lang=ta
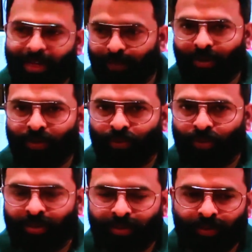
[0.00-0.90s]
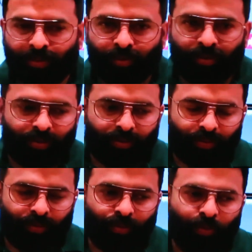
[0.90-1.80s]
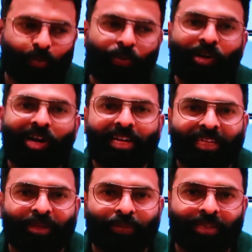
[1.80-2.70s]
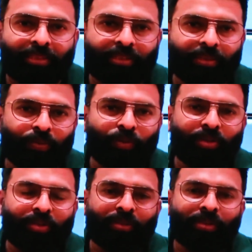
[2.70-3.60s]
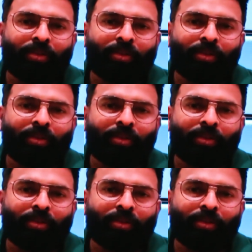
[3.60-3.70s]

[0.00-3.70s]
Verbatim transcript: ஒரு காம்படிஷன் அப்படின்னா என்னது எதுக்கு நம்ம வந்து கம்ப்ளீட் பண்ணுறோம்